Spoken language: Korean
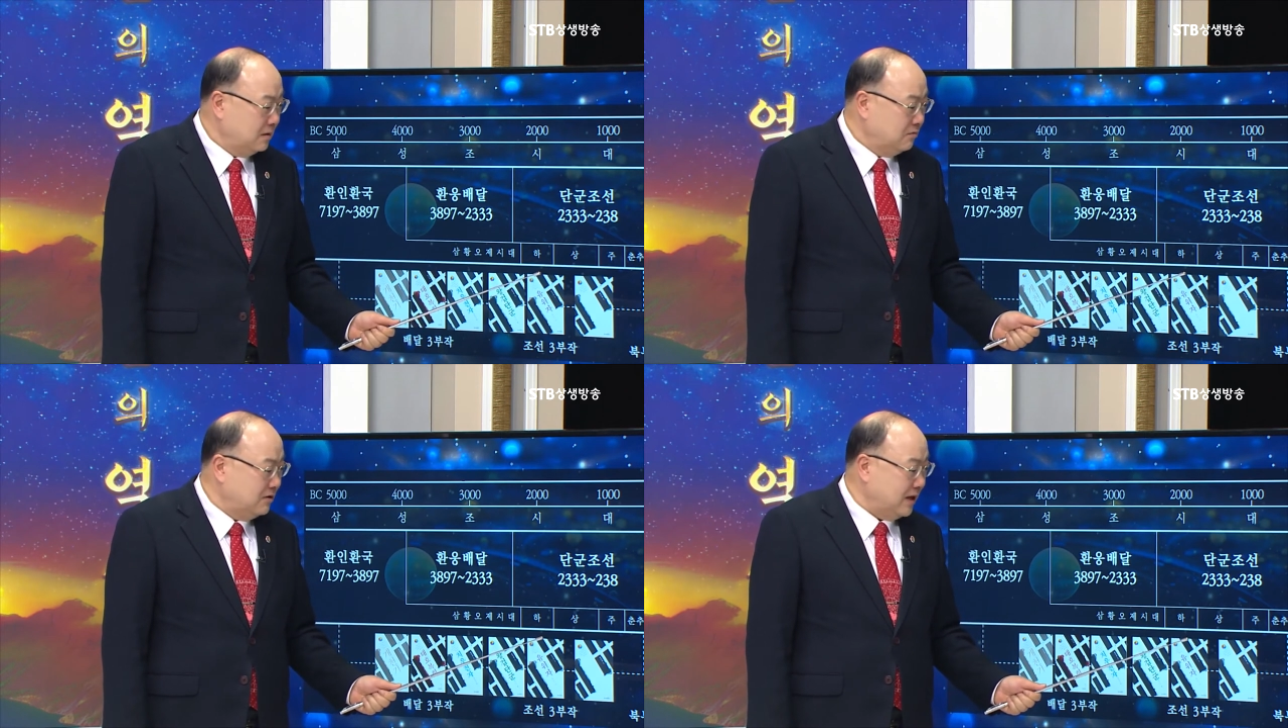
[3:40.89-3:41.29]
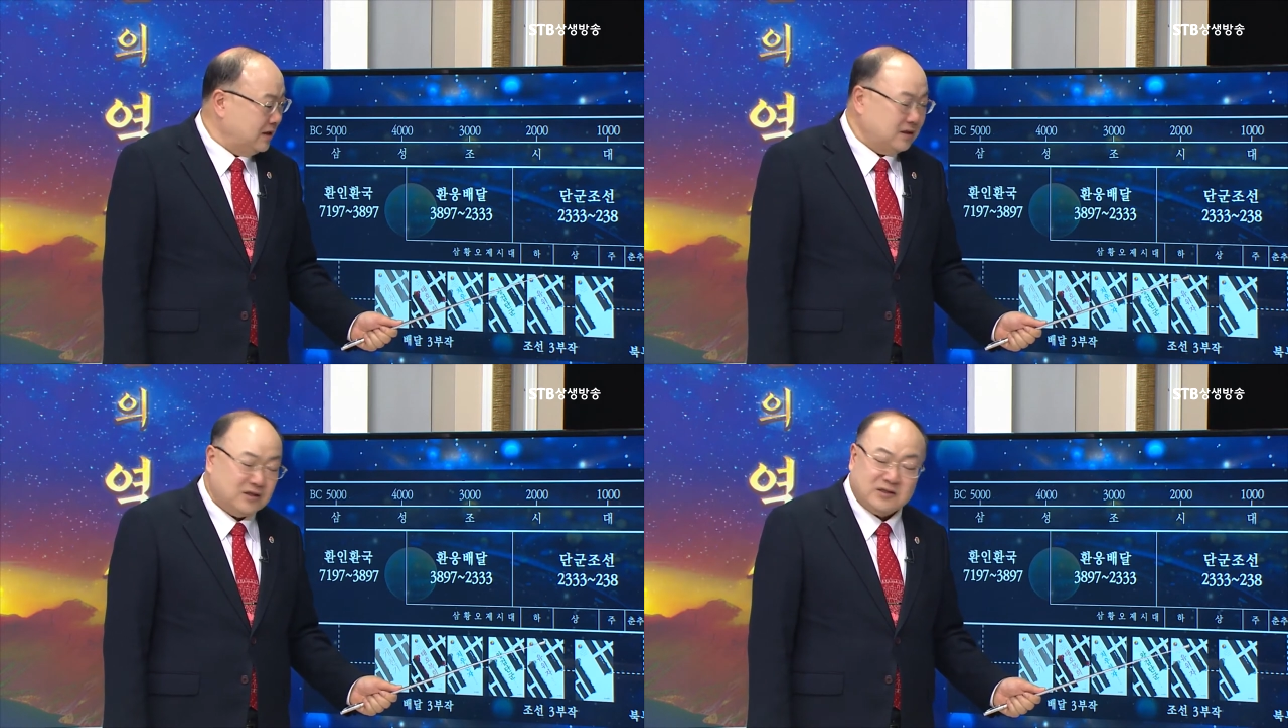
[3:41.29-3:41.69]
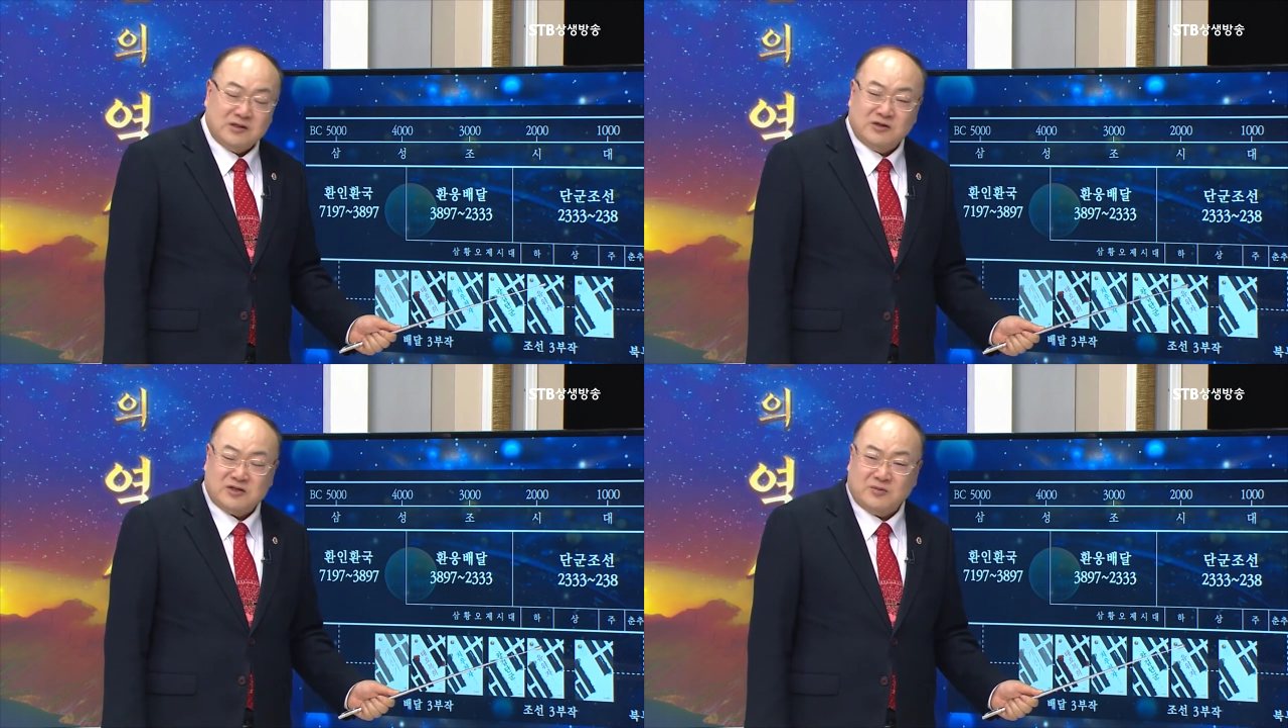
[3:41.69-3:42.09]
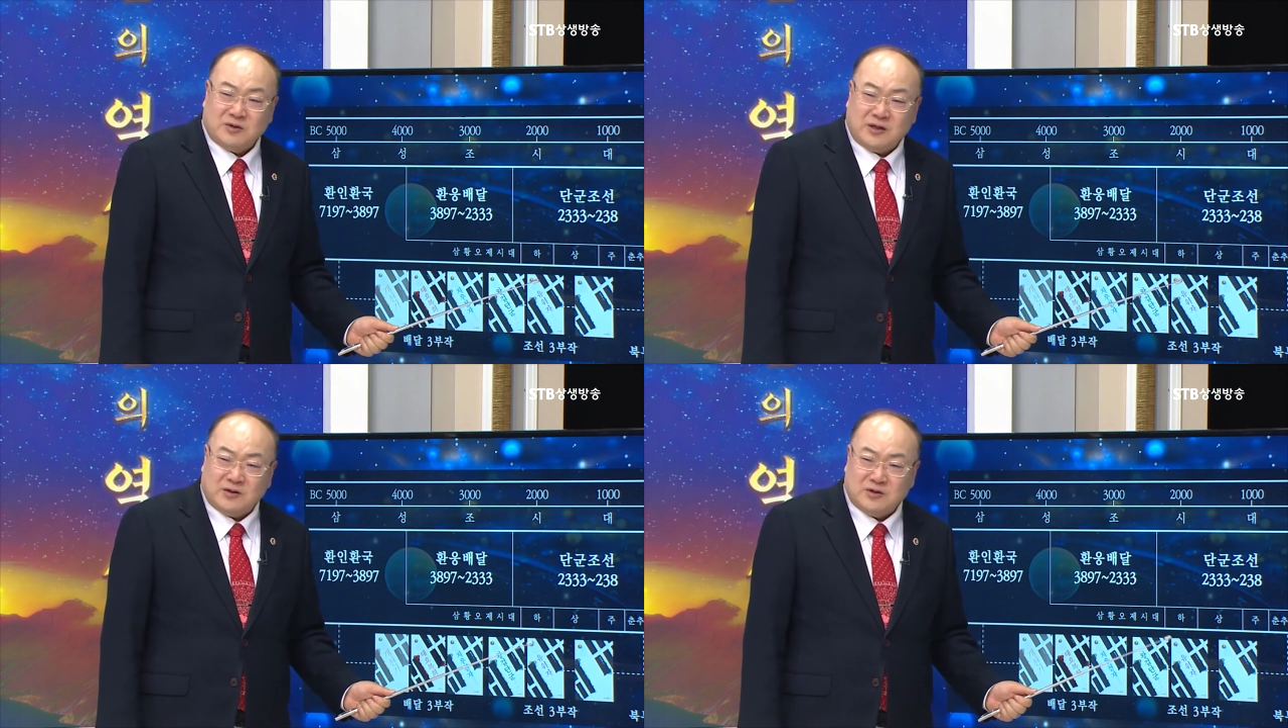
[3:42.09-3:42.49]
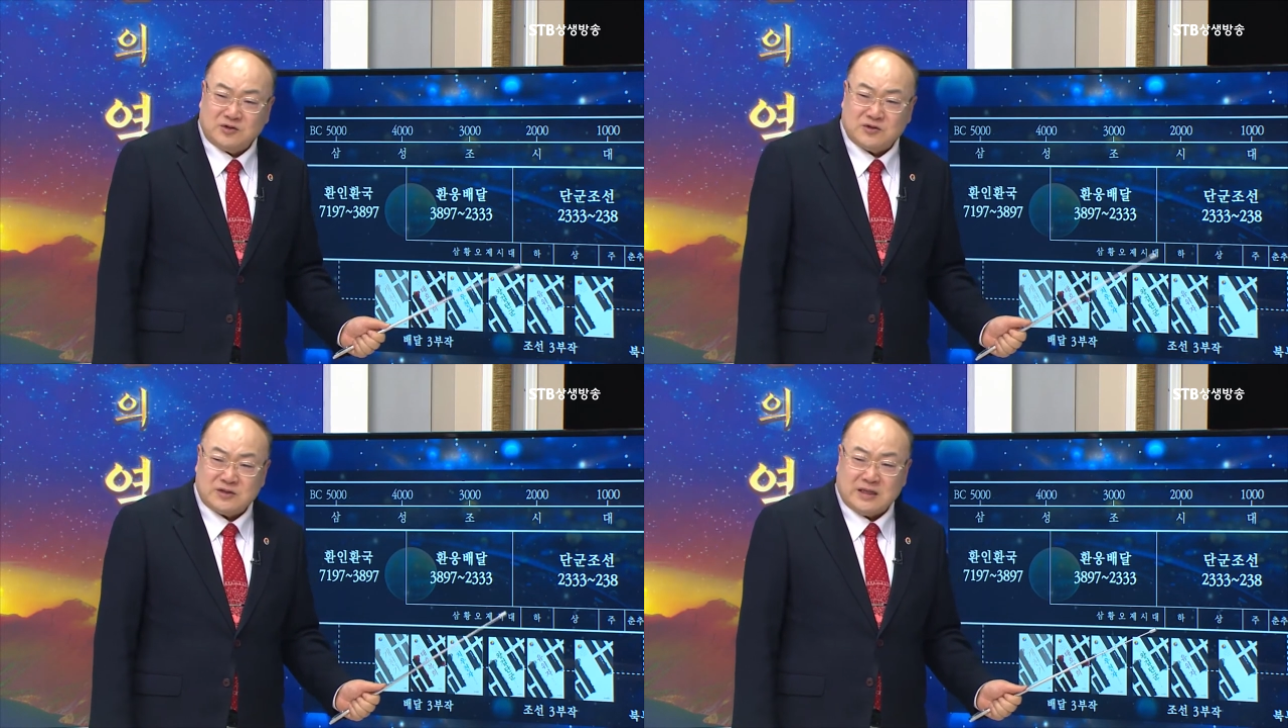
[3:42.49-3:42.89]
문왕이 뜻을 이루지 못하고
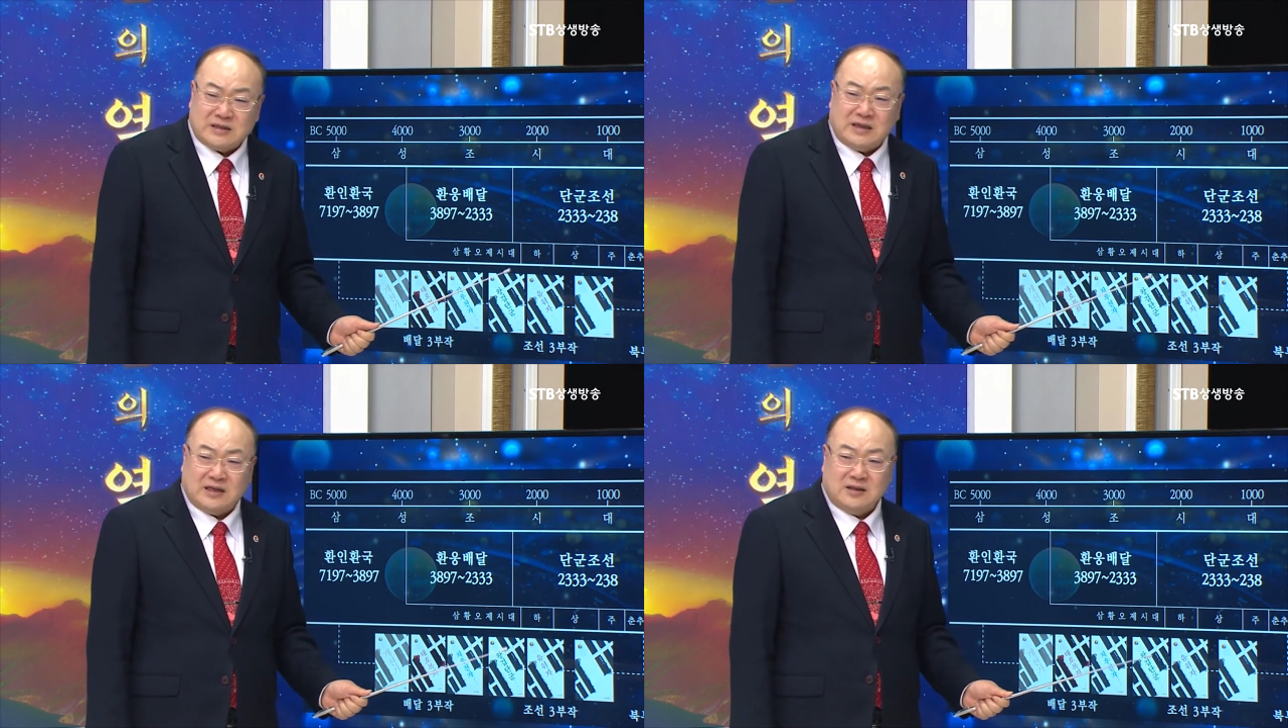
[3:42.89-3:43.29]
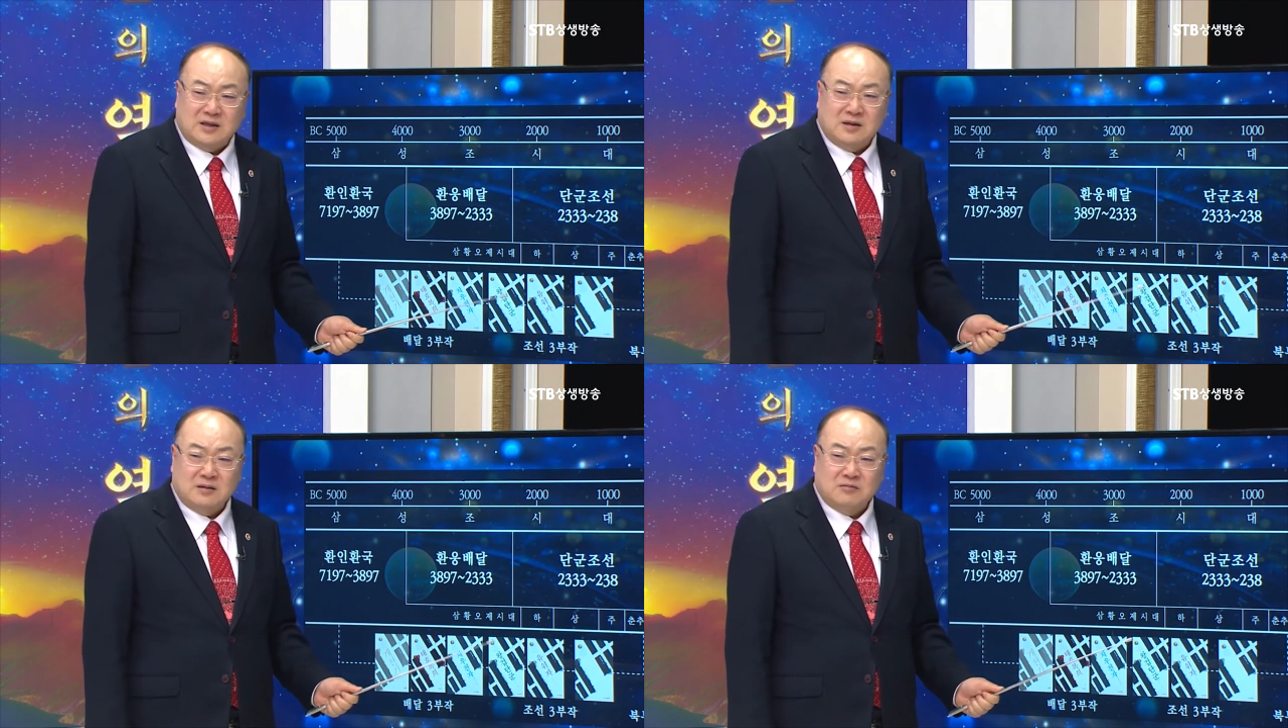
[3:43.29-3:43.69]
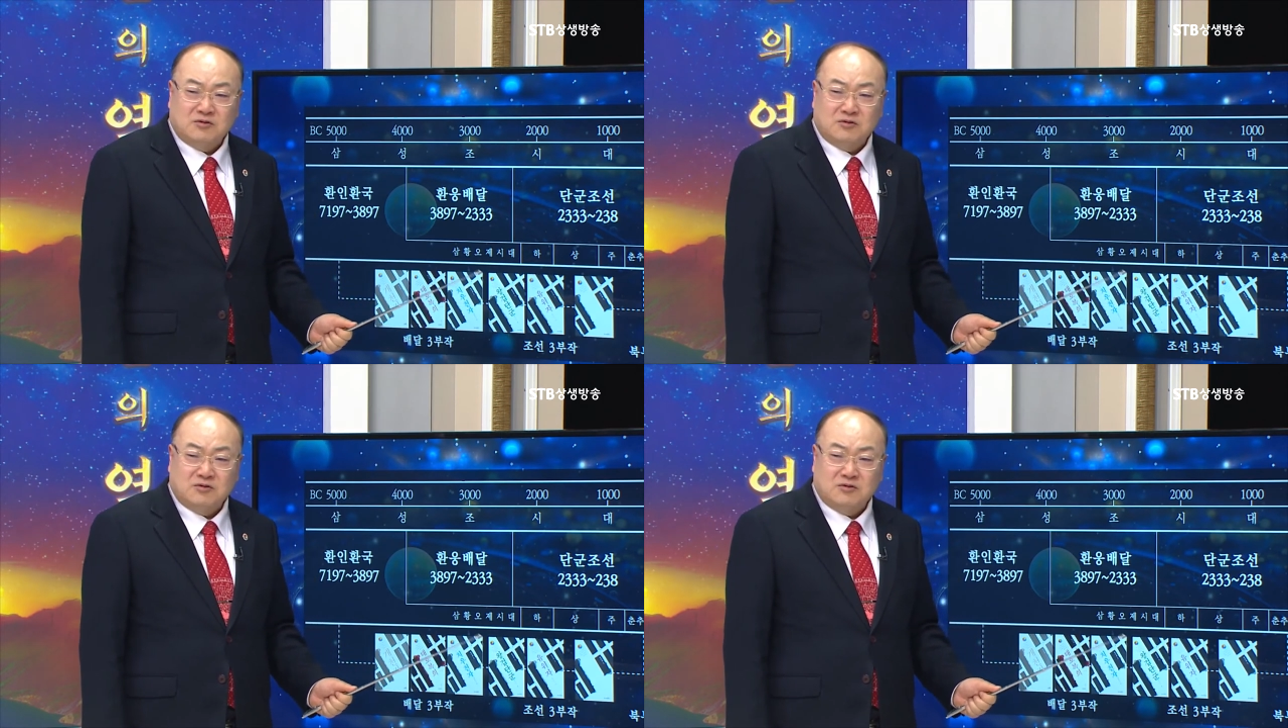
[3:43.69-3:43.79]
죽자 그 아들